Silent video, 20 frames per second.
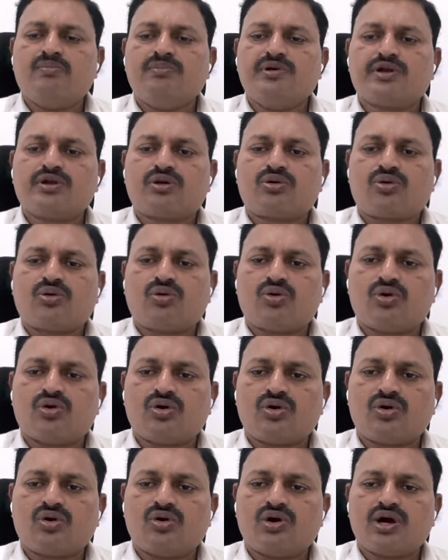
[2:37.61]
మీరు
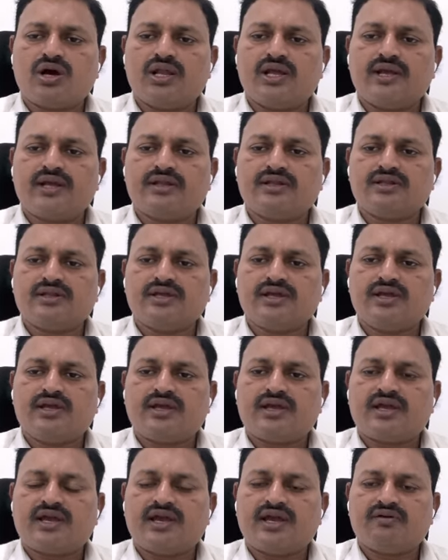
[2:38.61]
కొనుక్కోగలిగింది
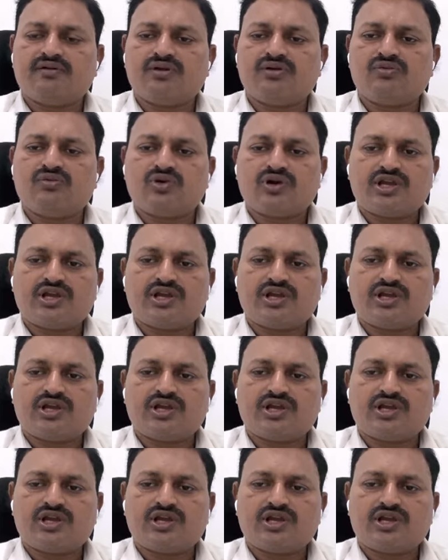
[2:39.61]
కేవలం